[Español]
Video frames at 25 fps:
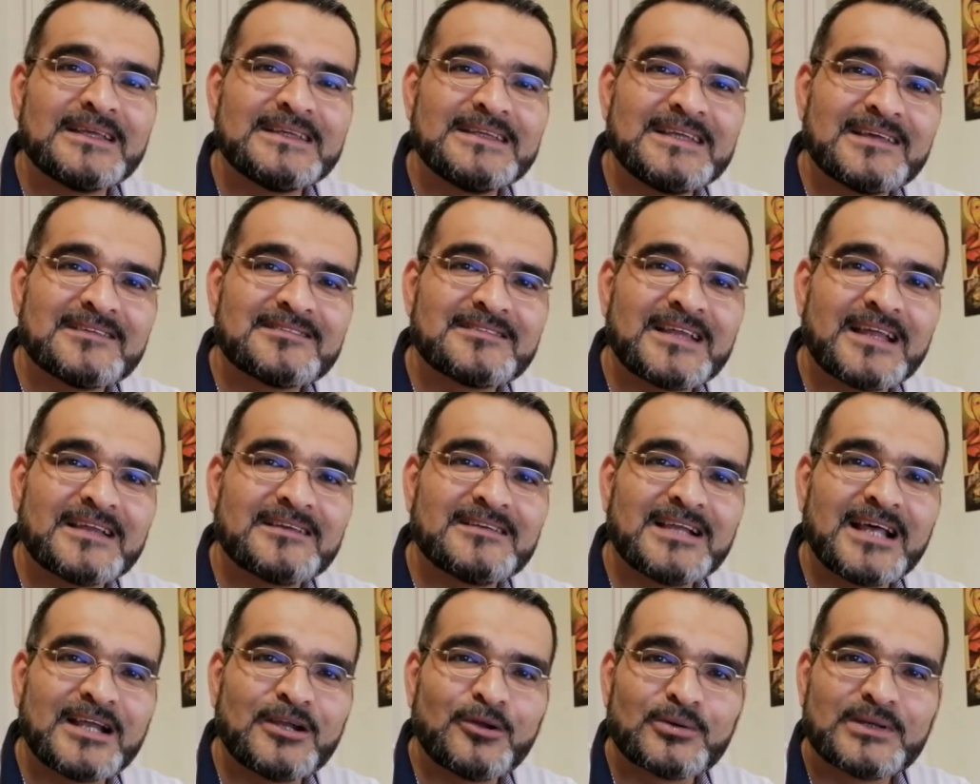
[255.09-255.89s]
Y esa
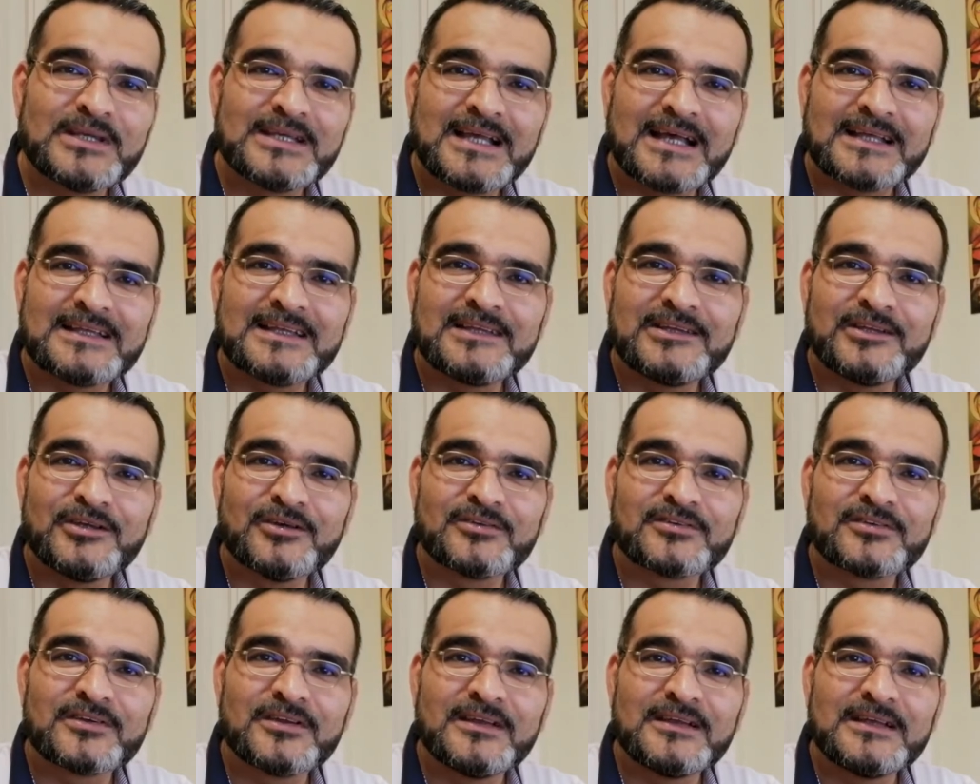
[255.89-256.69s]
es la lógica de
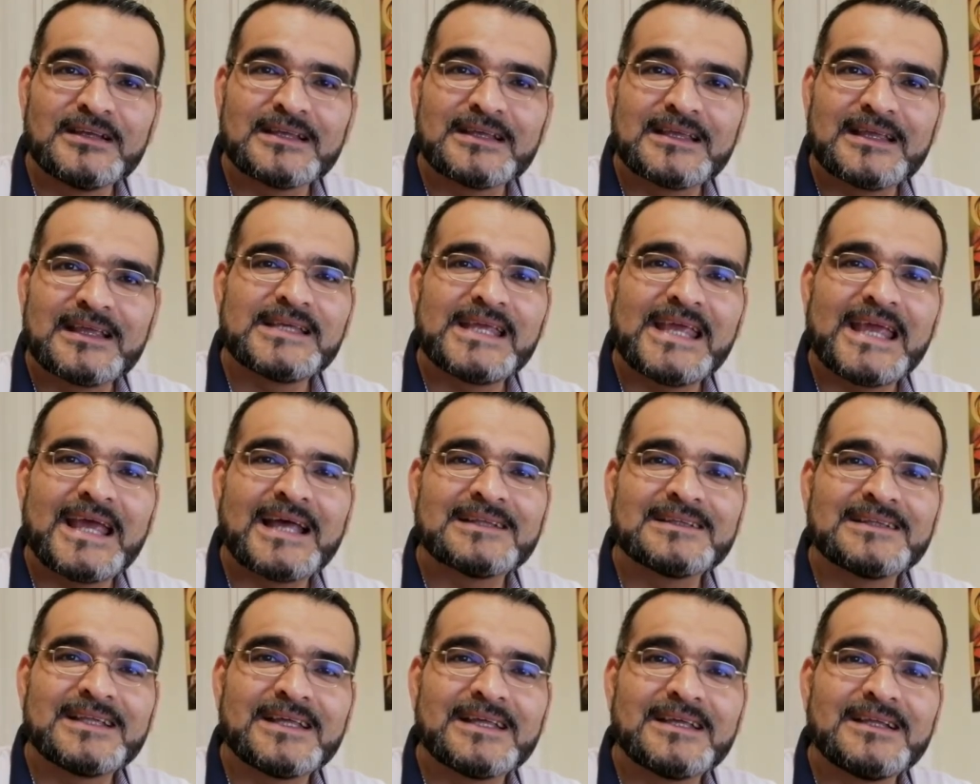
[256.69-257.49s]
Dios, que
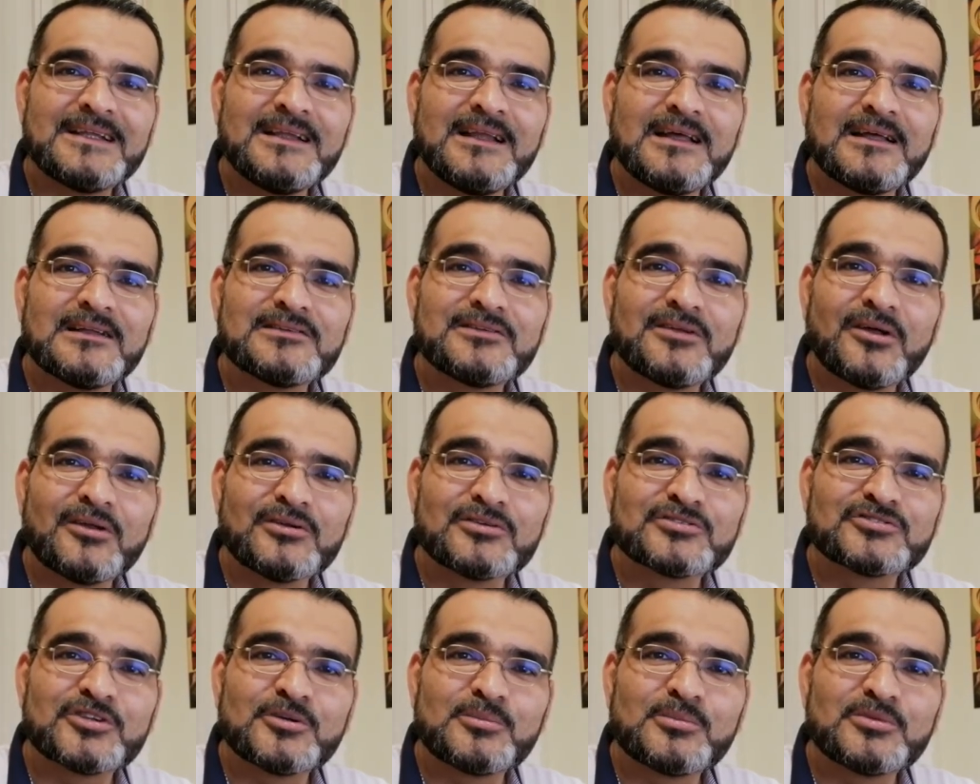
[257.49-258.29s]
ante Él
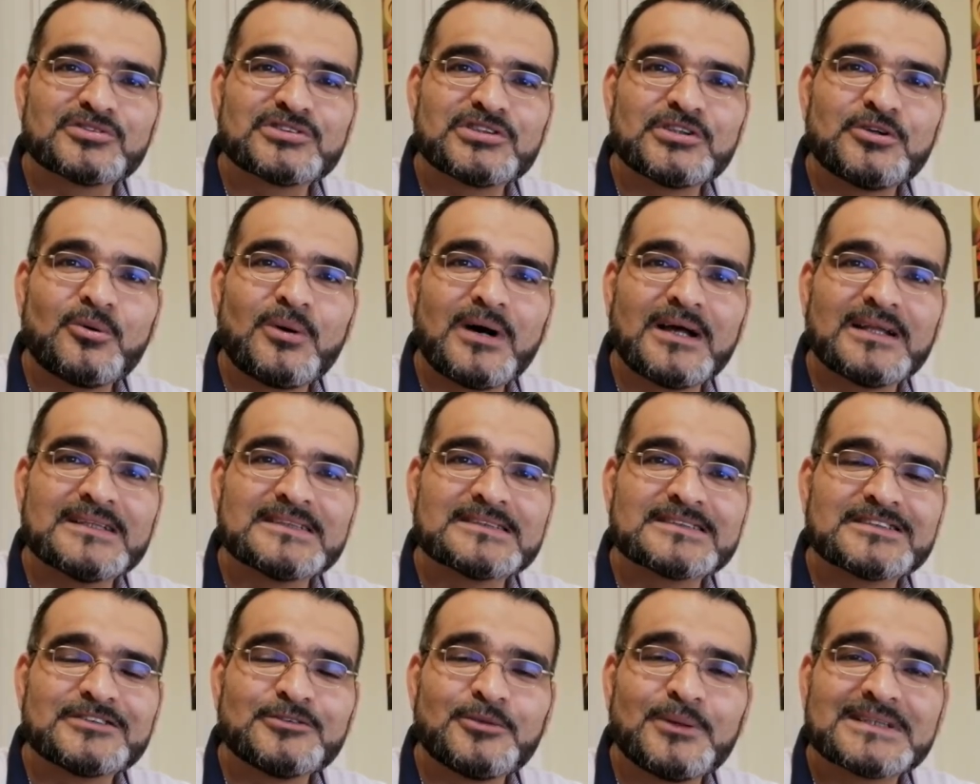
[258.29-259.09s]
todos somos
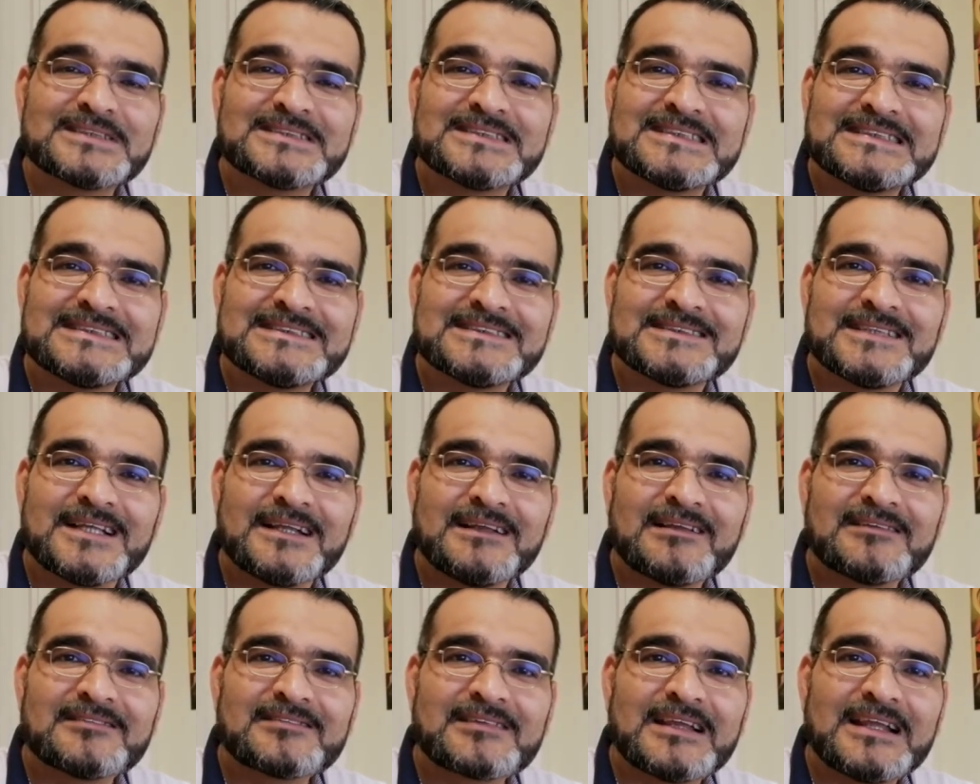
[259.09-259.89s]
iguales, no
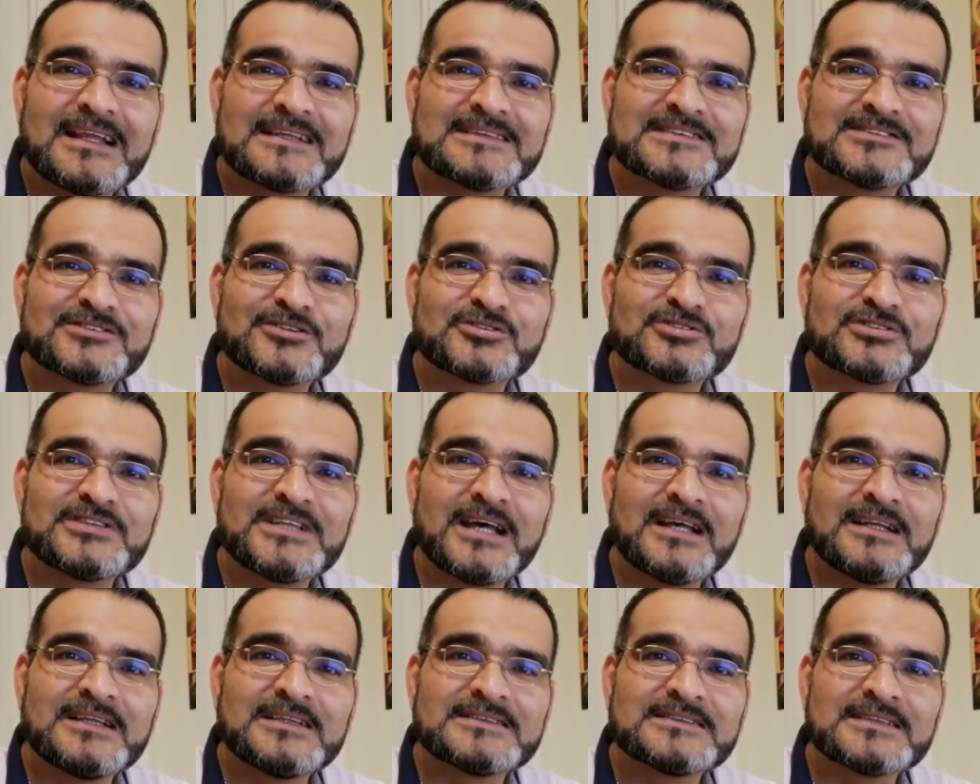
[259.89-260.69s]
existen las clases
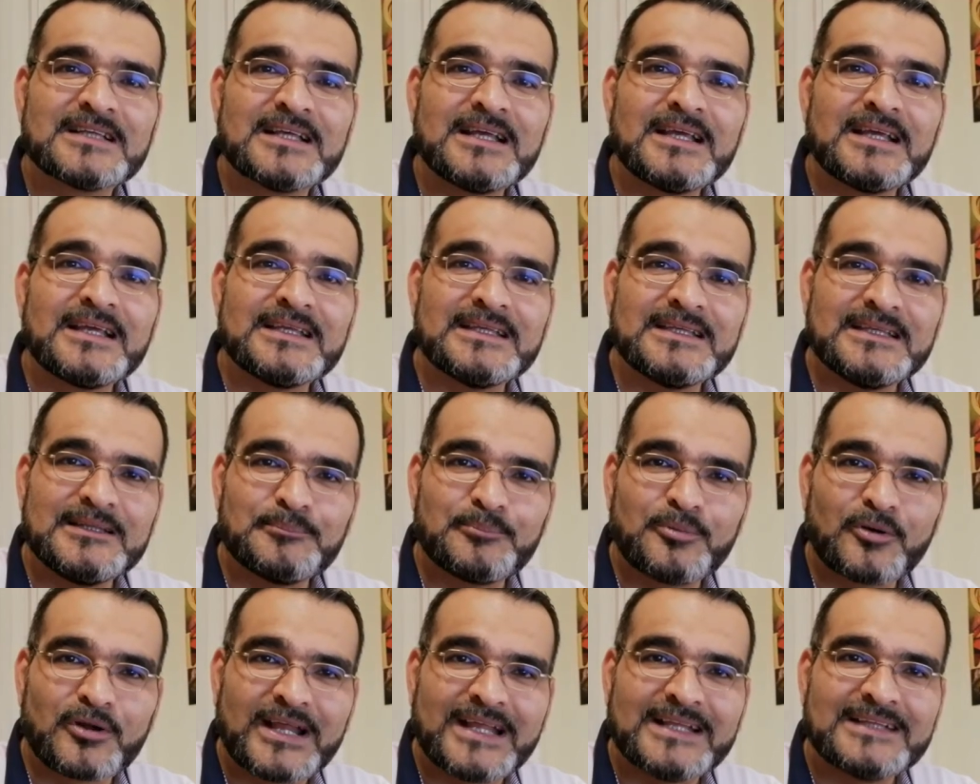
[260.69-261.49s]
sociales
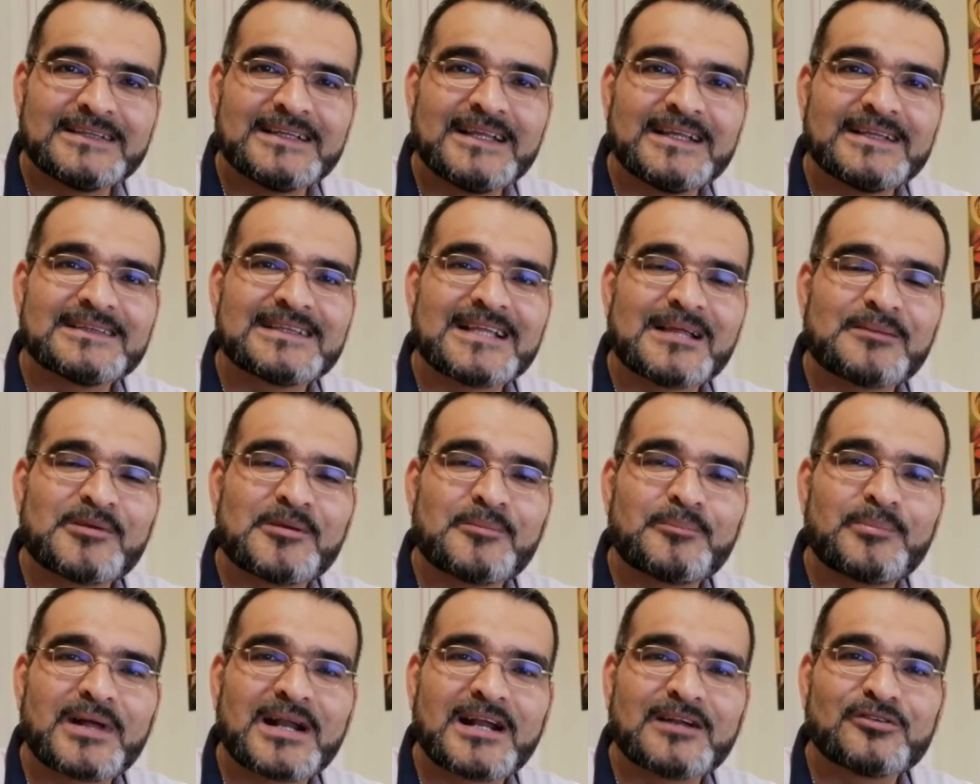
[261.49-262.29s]
y por ende
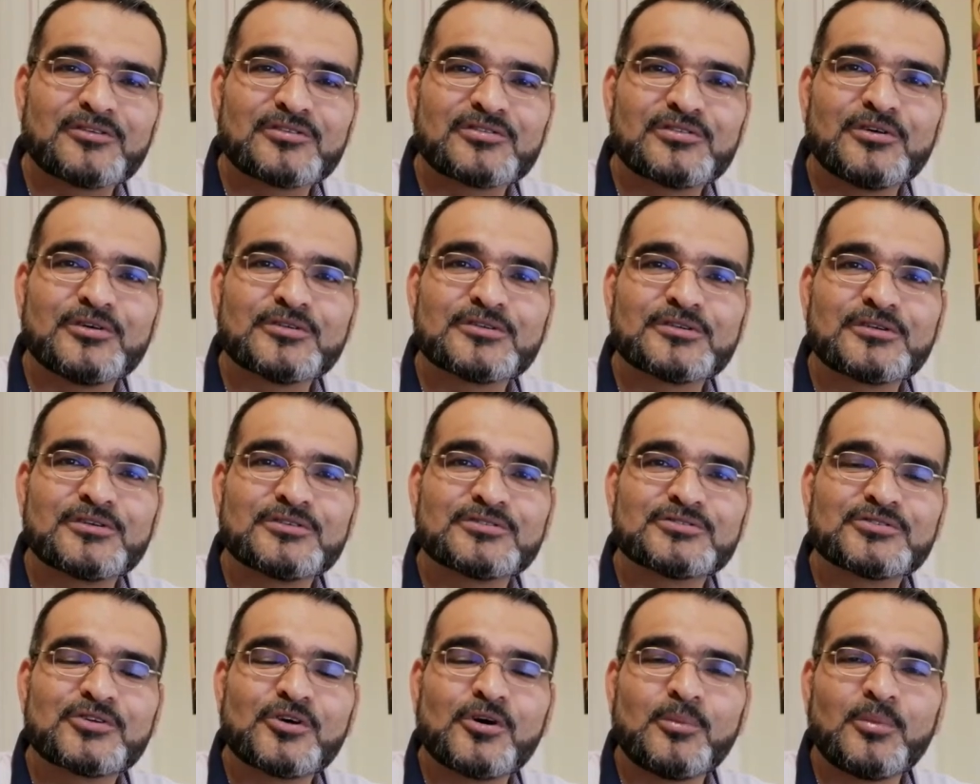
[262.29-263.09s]
también para
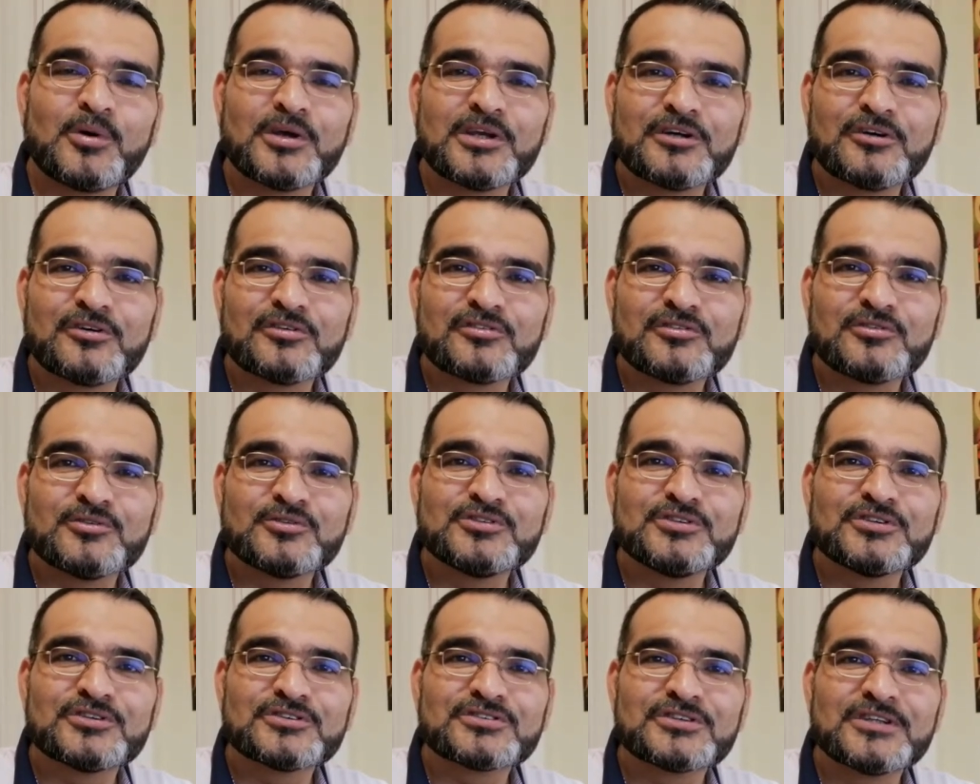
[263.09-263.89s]
nosotros, como hijos
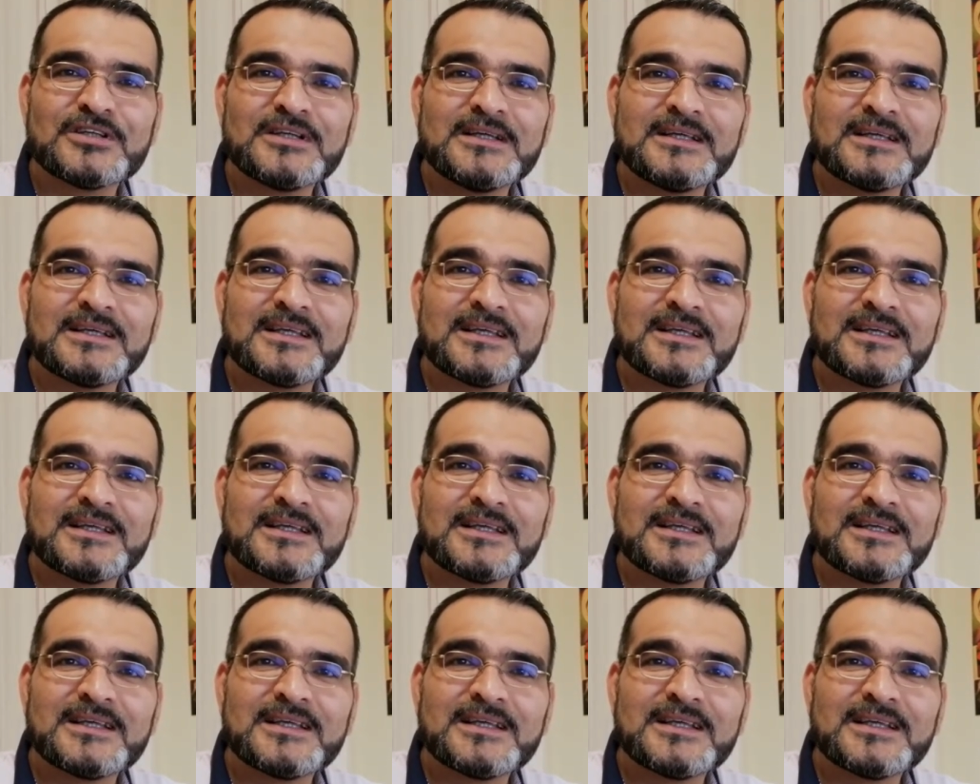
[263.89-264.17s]
suyos,